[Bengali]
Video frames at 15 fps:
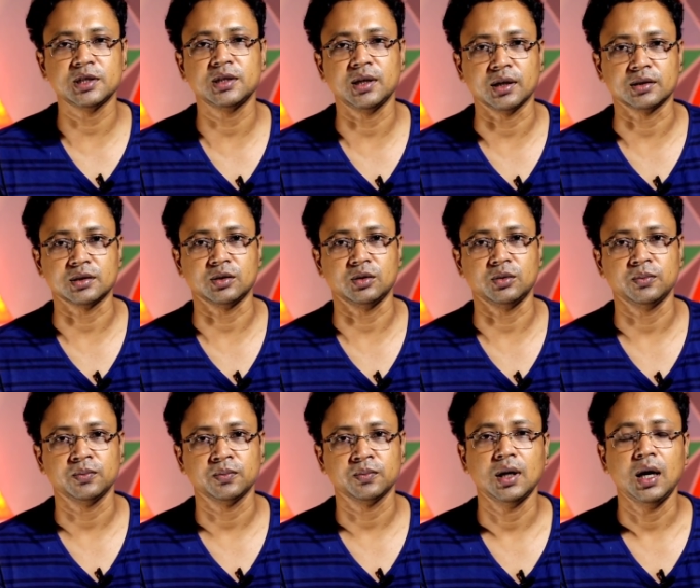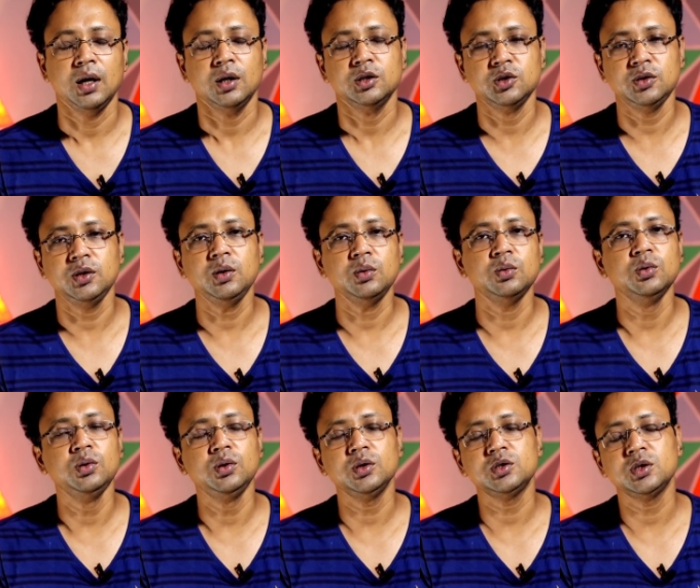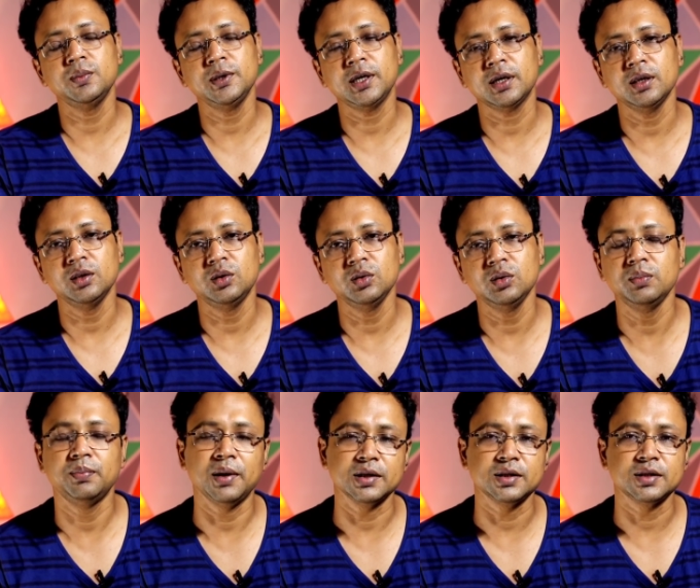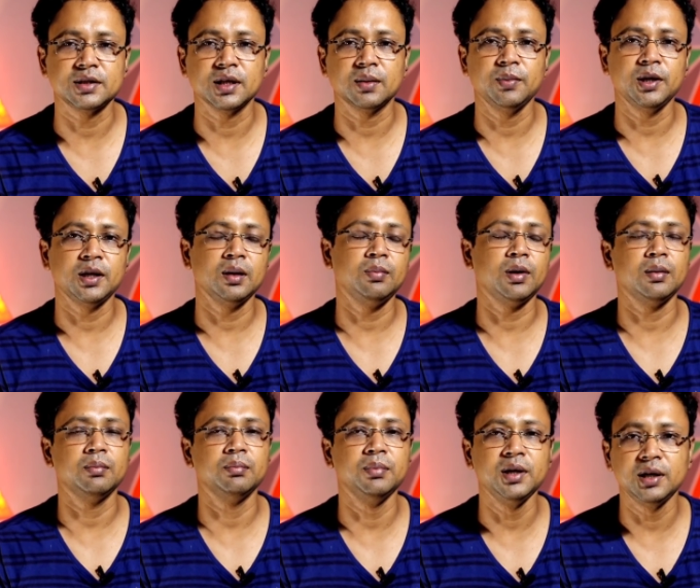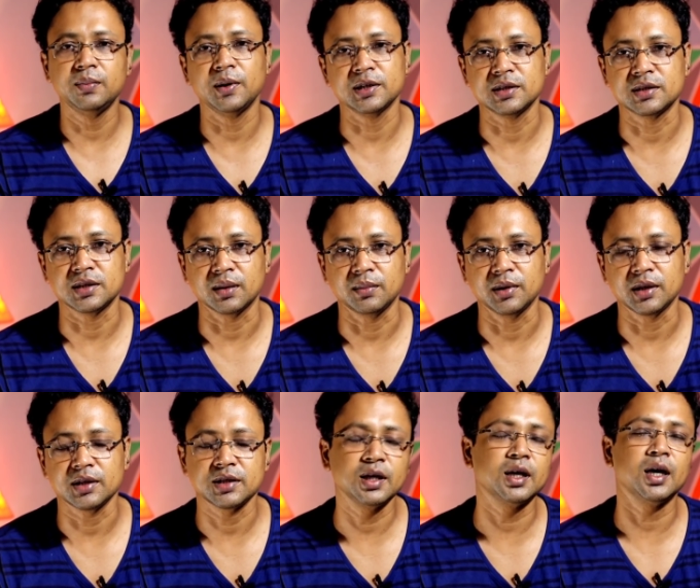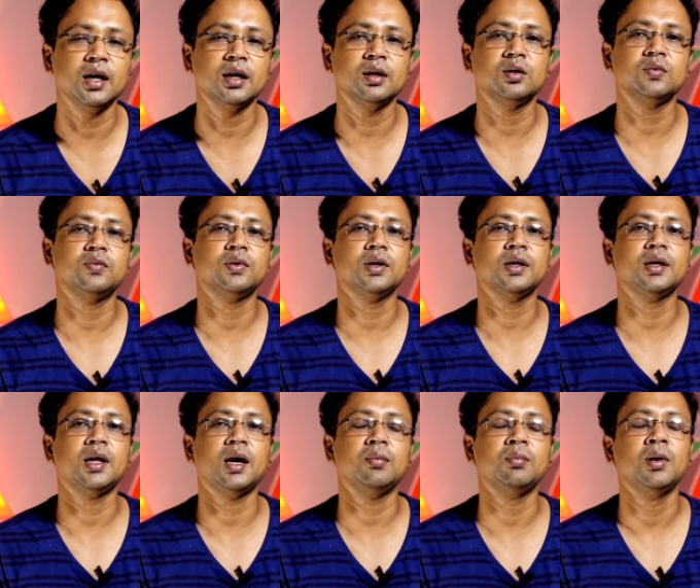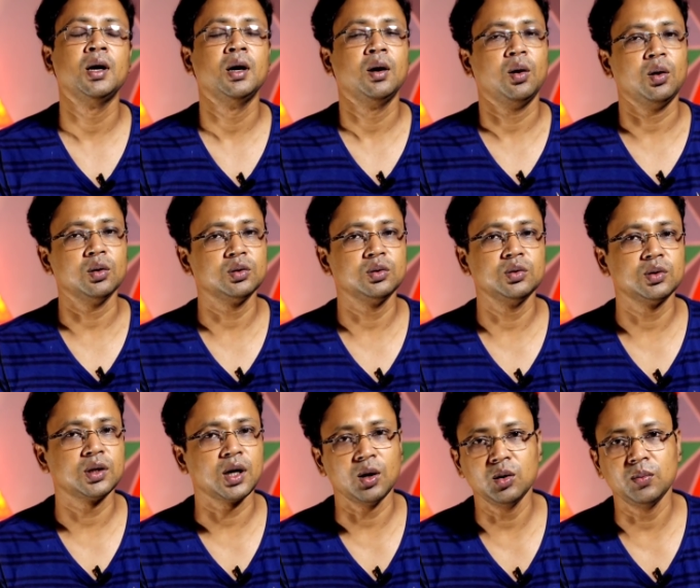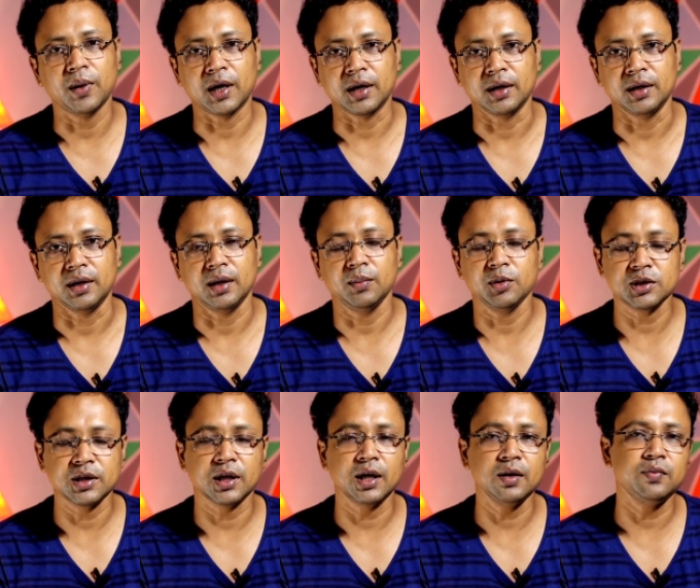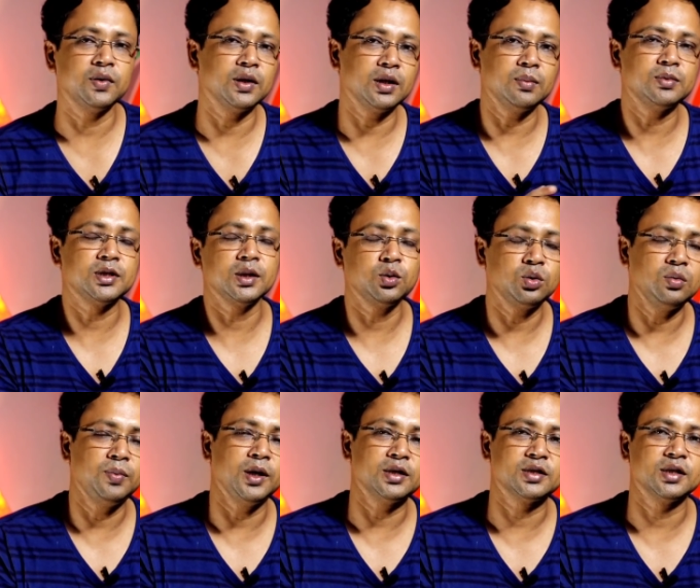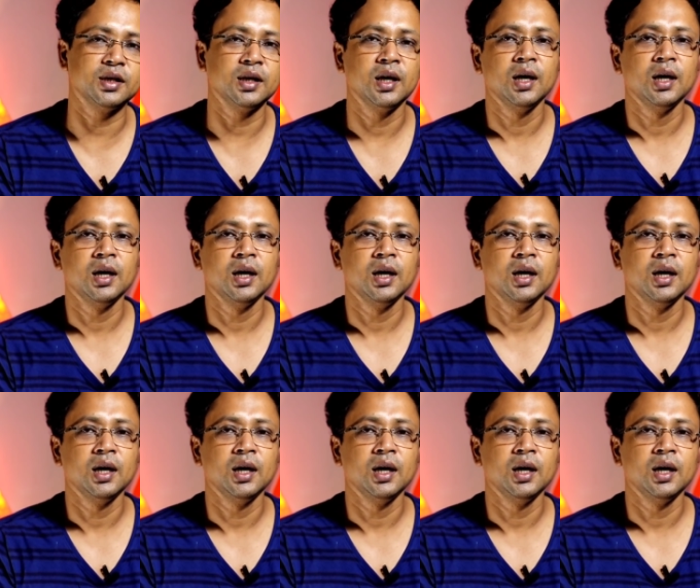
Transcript: বেশি রাখছিল যদিও উল্টো ছবিটা কিন্তু বাজেট সেগমেন্টে বা মিড বাজেট সেগমেন্টে সেখানে কিন্তু ফোনের দাম অতটাও বাড়েনি এবং সেখানে ফোনের দাম যেটুকু বেড়েছে